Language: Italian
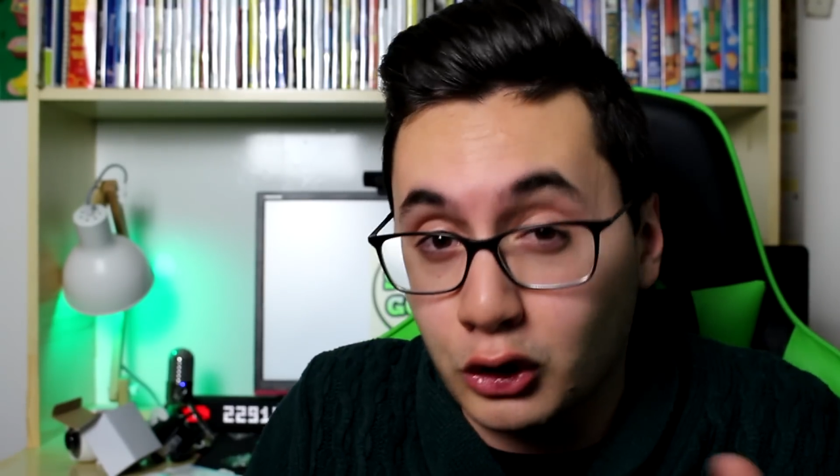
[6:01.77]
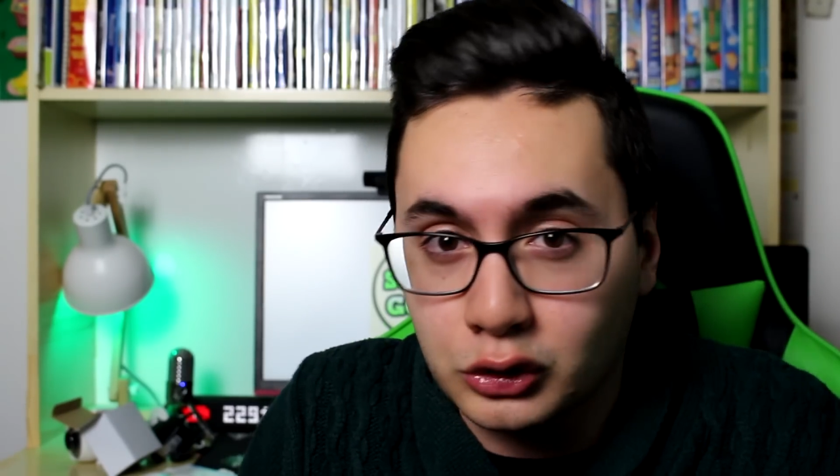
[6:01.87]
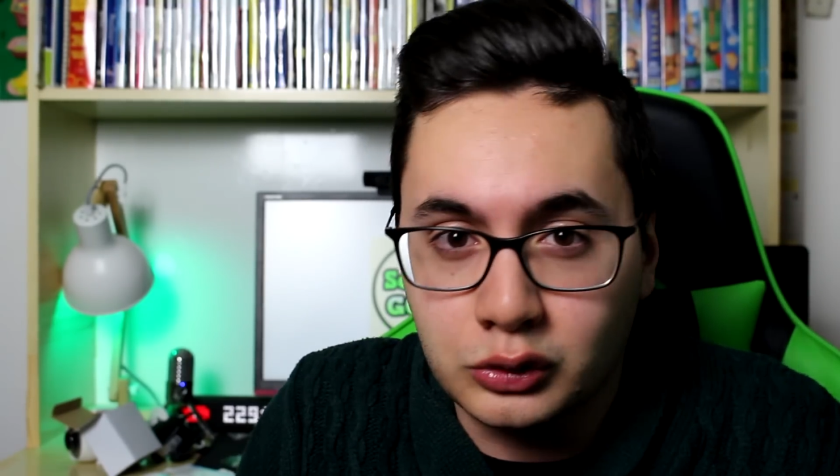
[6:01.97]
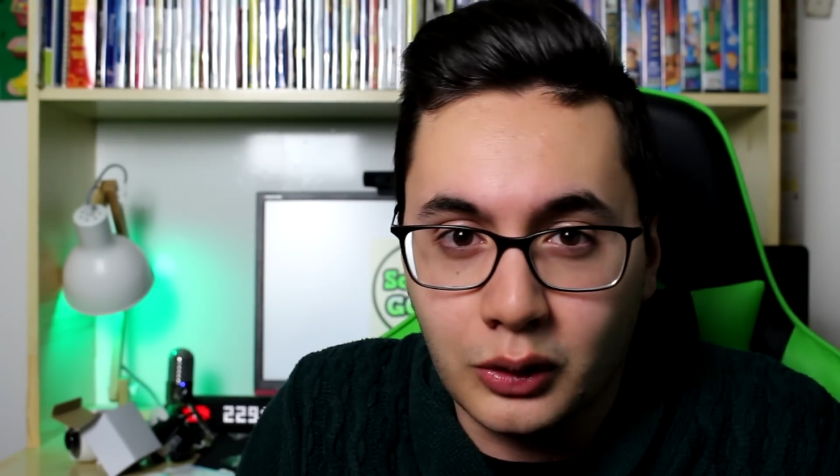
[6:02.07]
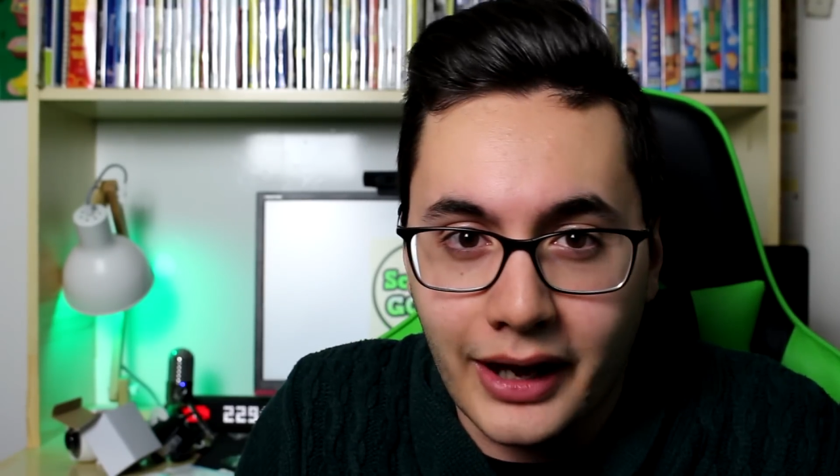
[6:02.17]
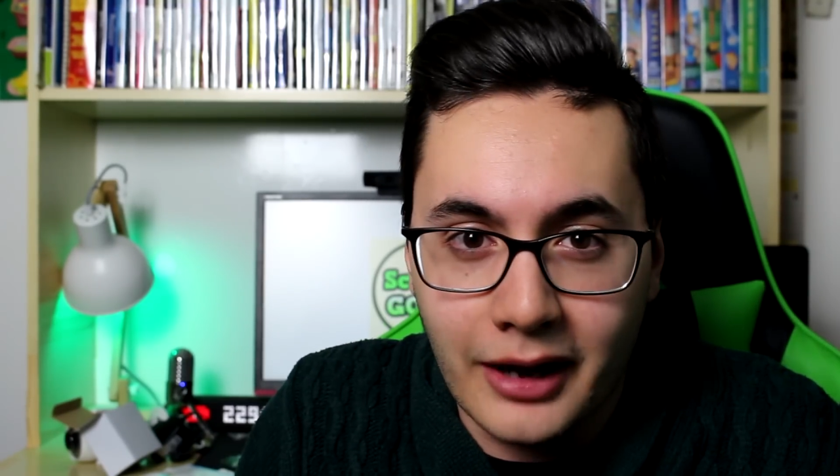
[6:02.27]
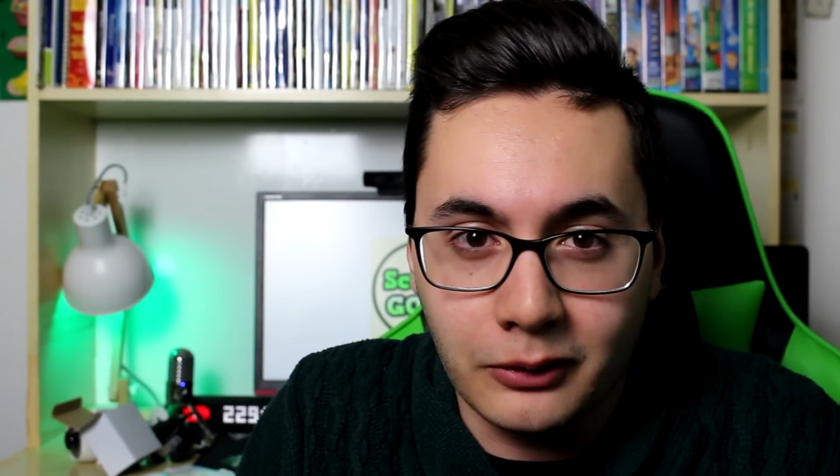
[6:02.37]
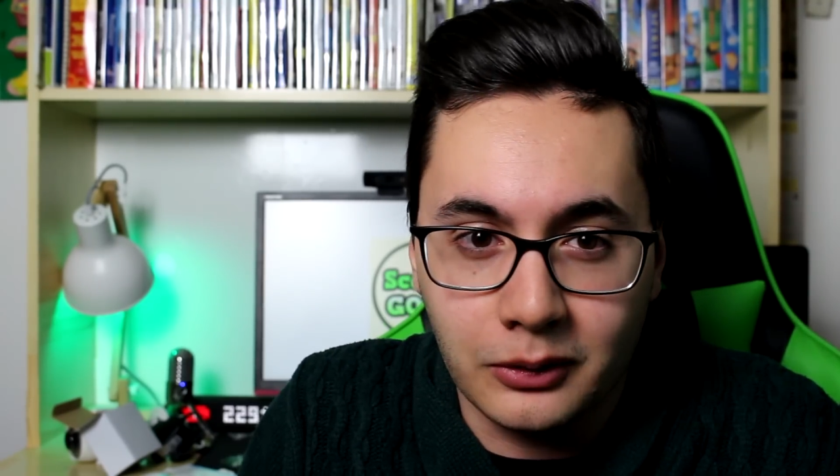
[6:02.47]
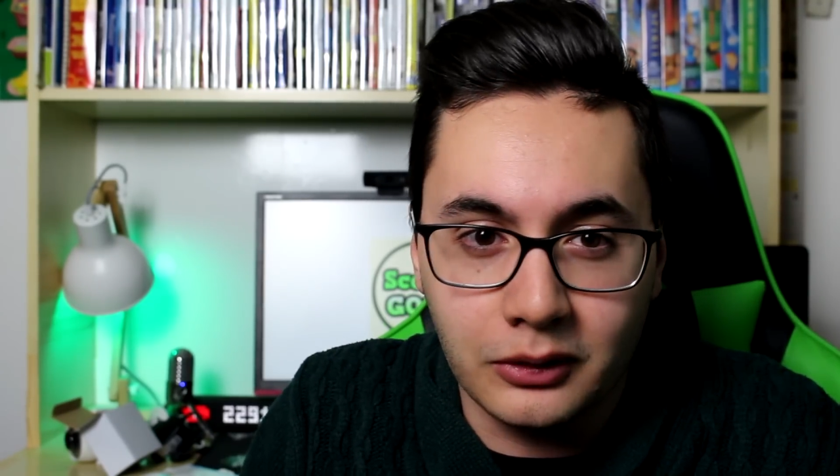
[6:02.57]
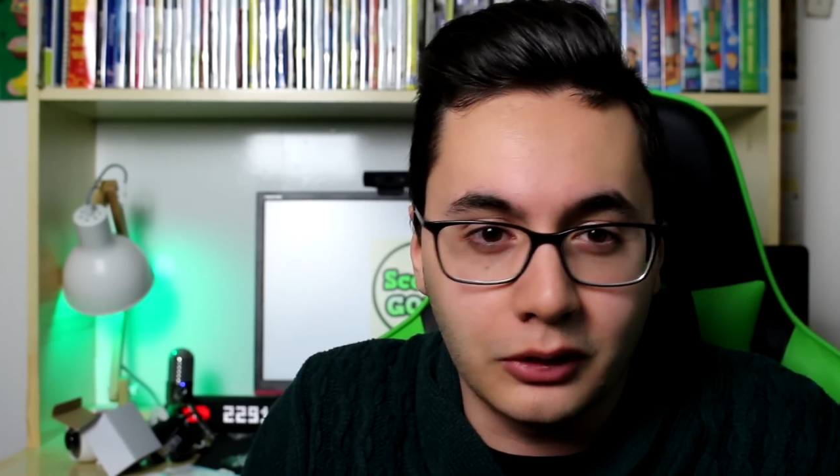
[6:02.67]
8
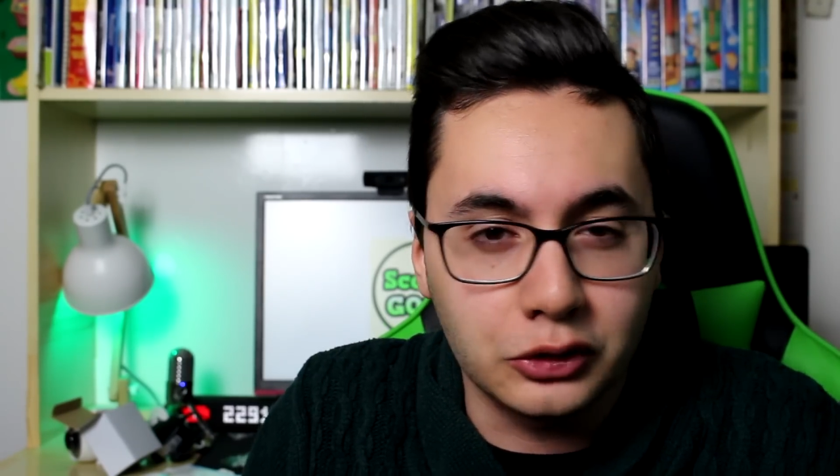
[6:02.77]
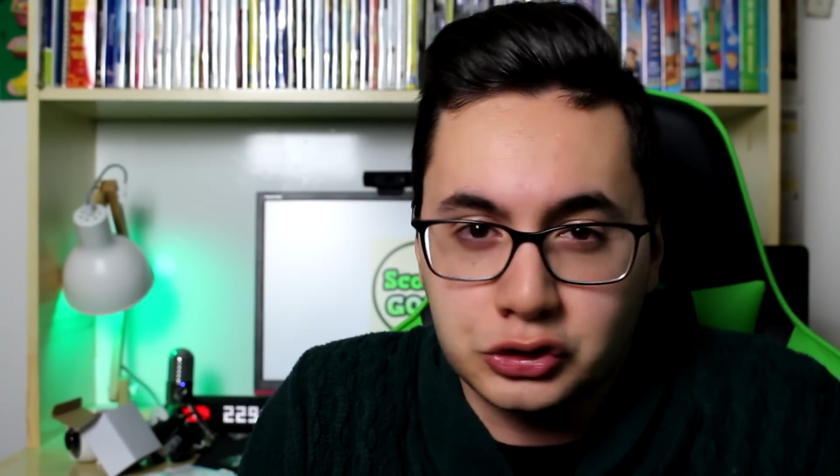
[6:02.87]
euro.